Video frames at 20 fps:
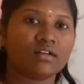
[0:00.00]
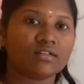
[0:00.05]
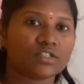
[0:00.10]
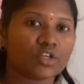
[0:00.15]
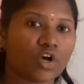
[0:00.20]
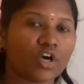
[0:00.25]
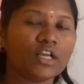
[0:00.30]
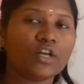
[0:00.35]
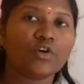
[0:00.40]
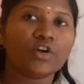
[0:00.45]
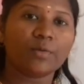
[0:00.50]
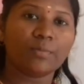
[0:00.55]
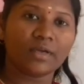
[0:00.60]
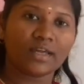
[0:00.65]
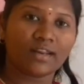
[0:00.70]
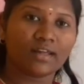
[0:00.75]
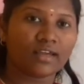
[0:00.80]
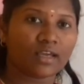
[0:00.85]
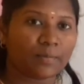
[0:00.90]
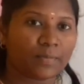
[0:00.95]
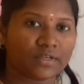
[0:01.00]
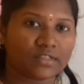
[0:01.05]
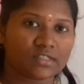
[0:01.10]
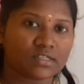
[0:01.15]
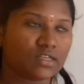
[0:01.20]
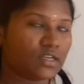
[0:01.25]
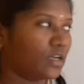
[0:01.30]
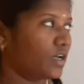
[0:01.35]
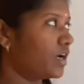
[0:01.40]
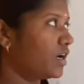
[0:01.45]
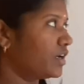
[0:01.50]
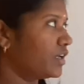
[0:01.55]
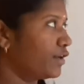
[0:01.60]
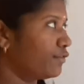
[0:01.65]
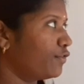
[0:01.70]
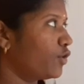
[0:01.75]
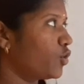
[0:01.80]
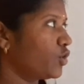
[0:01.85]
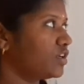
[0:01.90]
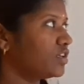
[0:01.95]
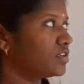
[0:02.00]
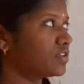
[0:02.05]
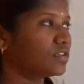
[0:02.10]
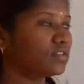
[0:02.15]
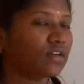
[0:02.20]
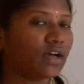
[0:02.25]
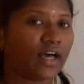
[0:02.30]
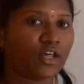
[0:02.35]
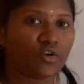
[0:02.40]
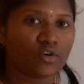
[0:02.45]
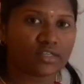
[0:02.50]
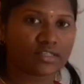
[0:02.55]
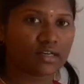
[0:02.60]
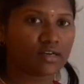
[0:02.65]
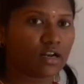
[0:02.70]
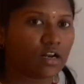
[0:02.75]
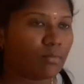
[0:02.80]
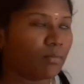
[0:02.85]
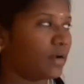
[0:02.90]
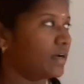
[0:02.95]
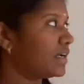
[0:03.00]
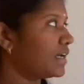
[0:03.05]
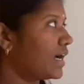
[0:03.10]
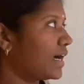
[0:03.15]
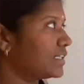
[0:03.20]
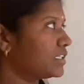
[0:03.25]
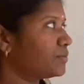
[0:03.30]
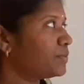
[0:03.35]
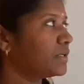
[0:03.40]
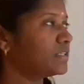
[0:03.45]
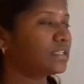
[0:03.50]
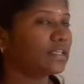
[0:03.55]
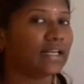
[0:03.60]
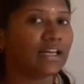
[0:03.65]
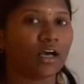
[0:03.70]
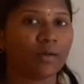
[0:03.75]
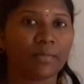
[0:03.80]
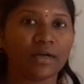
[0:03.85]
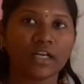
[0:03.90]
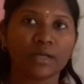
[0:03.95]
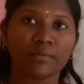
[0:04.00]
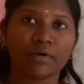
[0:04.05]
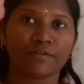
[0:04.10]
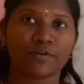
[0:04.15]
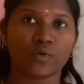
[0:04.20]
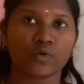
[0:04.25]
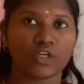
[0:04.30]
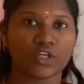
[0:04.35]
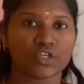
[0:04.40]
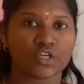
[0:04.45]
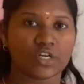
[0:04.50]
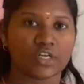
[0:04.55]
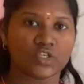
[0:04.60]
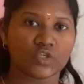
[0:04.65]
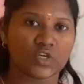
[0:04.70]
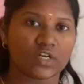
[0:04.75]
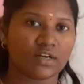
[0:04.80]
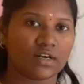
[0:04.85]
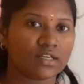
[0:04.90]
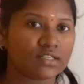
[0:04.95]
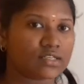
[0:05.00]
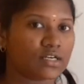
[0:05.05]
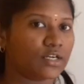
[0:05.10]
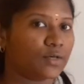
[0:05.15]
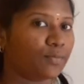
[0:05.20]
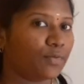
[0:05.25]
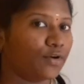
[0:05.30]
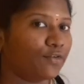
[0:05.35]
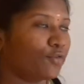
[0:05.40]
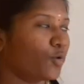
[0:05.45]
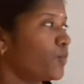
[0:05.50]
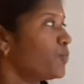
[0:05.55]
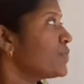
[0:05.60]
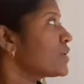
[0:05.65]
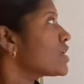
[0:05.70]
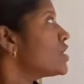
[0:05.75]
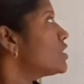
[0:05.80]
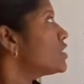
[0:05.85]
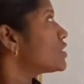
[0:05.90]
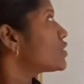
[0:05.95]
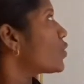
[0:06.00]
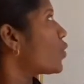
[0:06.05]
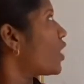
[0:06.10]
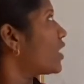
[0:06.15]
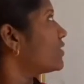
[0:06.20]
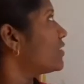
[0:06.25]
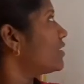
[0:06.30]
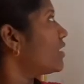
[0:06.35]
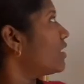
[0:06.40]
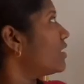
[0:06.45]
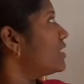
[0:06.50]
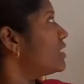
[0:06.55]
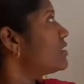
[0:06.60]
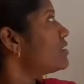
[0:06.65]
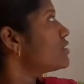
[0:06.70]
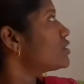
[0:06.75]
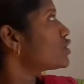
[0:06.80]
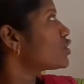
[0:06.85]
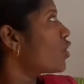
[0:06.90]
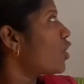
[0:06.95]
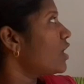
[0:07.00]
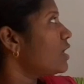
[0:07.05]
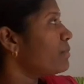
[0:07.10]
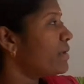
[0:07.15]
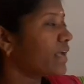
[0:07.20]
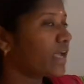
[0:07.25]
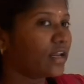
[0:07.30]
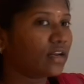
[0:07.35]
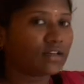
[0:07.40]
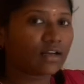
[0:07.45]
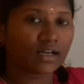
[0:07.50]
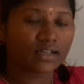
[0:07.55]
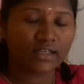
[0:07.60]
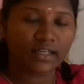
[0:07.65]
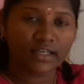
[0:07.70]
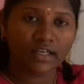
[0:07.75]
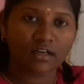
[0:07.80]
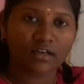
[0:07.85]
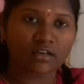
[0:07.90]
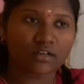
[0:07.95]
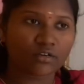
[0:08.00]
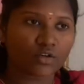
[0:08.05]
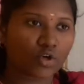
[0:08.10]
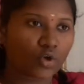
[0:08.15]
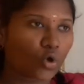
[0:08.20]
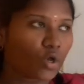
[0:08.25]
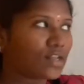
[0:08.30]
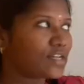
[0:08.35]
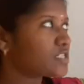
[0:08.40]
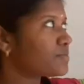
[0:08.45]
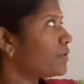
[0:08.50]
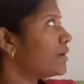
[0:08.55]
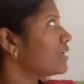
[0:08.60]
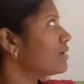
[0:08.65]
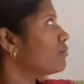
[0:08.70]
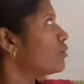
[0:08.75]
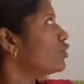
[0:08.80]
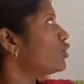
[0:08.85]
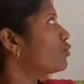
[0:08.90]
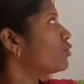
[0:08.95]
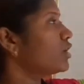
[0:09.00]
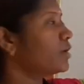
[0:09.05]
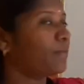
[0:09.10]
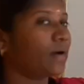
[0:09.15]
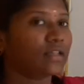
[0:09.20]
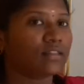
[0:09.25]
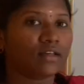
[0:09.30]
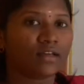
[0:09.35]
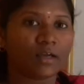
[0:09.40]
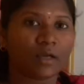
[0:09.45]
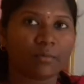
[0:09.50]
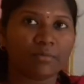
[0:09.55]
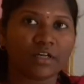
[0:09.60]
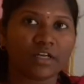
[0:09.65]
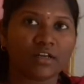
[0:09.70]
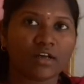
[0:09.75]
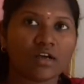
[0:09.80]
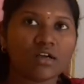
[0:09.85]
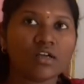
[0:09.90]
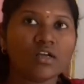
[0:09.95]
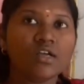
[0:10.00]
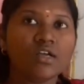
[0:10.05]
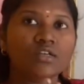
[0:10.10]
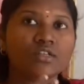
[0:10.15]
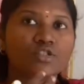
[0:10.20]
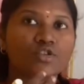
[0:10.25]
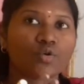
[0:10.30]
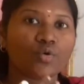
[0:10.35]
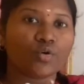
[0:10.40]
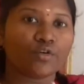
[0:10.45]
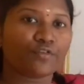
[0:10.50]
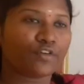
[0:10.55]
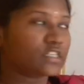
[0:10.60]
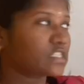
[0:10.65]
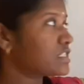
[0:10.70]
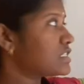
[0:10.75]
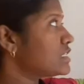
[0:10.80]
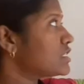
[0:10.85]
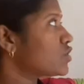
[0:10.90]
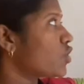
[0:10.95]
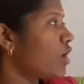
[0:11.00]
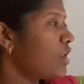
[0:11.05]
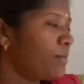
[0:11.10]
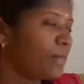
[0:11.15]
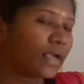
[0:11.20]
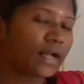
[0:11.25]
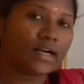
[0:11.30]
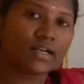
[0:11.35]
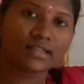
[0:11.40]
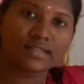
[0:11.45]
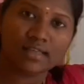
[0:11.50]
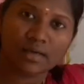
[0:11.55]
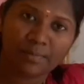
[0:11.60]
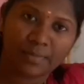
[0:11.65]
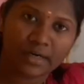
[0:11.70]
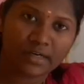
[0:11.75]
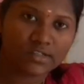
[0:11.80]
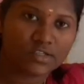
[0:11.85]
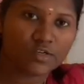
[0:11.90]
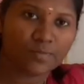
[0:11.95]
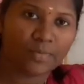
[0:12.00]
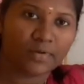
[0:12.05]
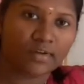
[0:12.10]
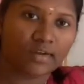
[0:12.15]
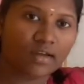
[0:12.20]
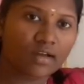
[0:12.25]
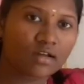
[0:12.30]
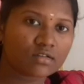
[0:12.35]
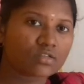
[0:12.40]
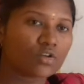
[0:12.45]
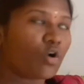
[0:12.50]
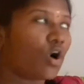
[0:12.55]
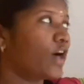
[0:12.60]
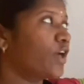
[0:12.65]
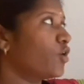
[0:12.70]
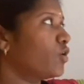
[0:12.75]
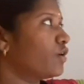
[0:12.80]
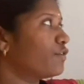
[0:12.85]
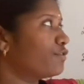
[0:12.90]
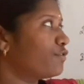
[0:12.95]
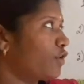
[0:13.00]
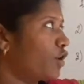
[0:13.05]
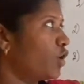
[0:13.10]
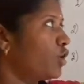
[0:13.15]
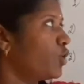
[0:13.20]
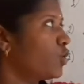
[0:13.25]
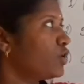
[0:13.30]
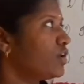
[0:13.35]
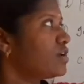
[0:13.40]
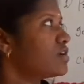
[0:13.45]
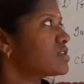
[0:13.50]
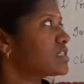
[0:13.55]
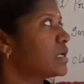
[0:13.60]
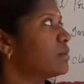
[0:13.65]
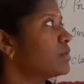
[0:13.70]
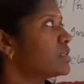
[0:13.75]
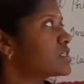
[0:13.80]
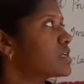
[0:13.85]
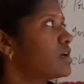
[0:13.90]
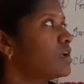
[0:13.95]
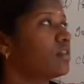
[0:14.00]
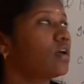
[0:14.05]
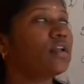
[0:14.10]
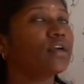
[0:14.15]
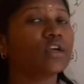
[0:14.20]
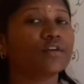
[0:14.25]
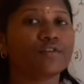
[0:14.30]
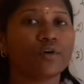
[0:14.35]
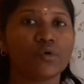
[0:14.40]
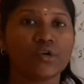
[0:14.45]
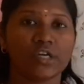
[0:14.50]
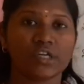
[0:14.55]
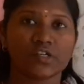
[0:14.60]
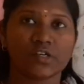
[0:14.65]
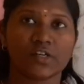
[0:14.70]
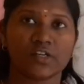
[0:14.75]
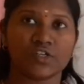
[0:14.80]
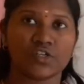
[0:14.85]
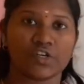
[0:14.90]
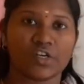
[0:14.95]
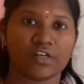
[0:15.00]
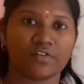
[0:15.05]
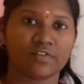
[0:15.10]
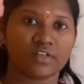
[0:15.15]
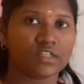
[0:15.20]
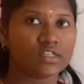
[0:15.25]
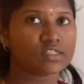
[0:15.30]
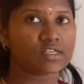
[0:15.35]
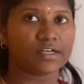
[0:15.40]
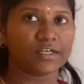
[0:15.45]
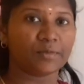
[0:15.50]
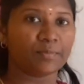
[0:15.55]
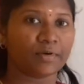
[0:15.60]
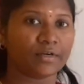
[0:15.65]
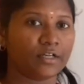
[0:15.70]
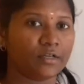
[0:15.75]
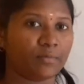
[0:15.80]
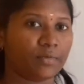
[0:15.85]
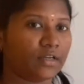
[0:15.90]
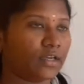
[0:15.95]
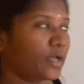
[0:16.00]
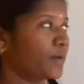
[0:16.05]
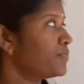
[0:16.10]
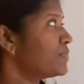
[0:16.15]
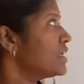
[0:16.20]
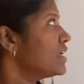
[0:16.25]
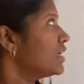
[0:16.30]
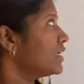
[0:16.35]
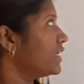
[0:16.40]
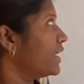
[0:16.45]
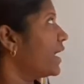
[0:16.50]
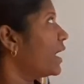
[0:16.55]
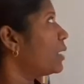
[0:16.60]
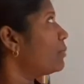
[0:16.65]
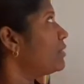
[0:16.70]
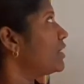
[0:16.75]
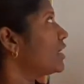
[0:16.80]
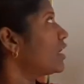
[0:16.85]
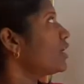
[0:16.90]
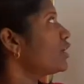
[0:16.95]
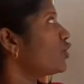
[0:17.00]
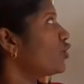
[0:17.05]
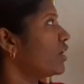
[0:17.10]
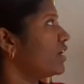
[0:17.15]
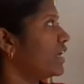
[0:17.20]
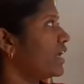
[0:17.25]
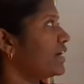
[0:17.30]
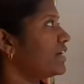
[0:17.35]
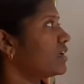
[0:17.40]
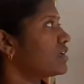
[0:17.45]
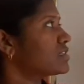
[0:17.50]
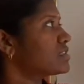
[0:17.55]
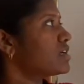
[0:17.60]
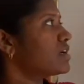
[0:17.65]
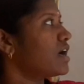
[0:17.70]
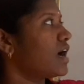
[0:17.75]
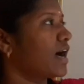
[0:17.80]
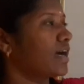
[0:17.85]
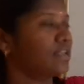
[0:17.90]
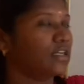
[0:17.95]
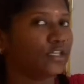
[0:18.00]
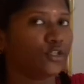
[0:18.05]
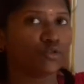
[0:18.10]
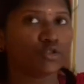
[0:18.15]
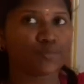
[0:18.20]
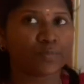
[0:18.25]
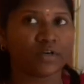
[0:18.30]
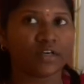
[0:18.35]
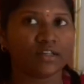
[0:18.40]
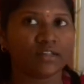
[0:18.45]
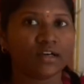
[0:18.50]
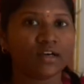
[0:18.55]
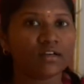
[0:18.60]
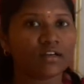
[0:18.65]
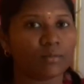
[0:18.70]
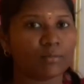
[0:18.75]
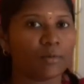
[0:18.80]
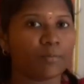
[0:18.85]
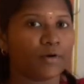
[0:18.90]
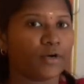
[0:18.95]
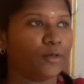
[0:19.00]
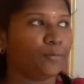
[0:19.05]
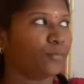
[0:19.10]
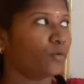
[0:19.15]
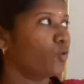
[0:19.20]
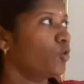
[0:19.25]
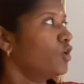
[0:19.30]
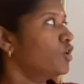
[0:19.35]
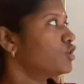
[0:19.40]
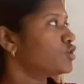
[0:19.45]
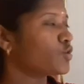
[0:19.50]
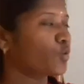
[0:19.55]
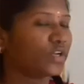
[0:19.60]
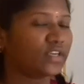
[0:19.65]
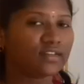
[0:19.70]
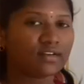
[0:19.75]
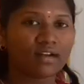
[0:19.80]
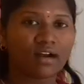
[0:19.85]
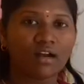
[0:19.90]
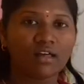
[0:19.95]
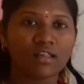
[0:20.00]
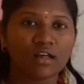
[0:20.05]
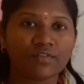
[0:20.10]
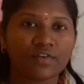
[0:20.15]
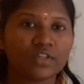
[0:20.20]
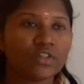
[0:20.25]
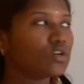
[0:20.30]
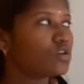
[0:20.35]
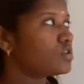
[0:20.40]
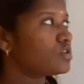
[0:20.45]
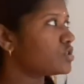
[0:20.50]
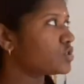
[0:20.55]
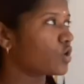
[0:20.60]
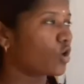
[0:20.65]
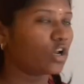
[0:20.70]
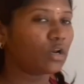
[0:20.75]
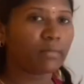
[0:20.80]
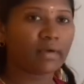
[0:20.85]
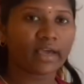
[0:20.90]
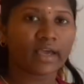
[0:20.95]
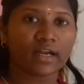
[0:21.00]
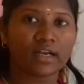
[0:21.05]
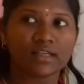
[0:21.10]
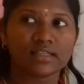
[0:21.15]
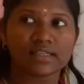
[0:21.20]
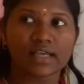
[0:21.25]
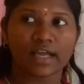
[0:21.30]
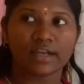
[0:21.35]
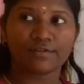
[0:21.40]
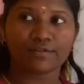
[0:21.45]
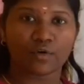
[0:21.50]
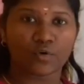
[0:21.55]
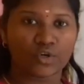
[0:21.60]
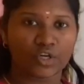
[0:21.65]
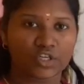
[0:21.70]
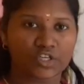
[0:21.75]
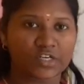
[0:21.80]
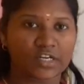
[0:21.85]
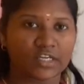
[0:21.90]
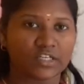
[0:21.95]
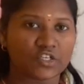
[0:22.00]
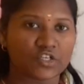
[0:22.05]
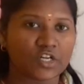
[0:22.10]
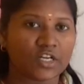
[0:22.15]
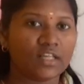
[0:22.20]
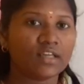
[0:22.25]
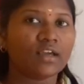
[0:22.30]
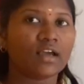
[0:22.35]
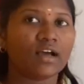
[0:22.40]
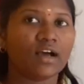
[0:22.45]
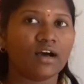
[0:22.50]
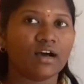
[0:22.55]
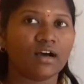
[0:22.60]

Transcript: சாயிலோட பேரிங் கெப்பாசிட்டி எவ்வளோ இருக்குது அதனோட செட்டில்மெண்ட் அதை பற்றி எல்லாமே நம்ம ஃபவுண்டேஷன் இன்ஜினியரிங்கில் ஸ்டடி பண்ணுவோம் ஸோ அதனால் சால் மெக்கானிக் நீங்கள் காலேஜ் படிக்கும்போது கூட பார்த்தீங்க அப்படின்னா ஸோ ஃபஸ்ட்டு சால் மெக்கானிக்ஸ் தான் படிச்சிருப்பீங்க ஸோ அதனோட ஃபாலோயிங் செமஸ்டரில் தான் நீங்கள் ஃபவுண்டேஷன் இன்ஜினியரிங் வந்து ஸ்டடி பண்ணியிருப்பீங்க ஏன் அப்படின்னா என்னோட டேட்டாஸை அதில் யூஸ் பண்ணி தான் நம்ம படிப்போம் ஸோ இதனால தான் வந்து சால் மெக்கானிக்ஸ் அண்ட் ஃபவுண்டேஷன் இன்ஜினியரிங்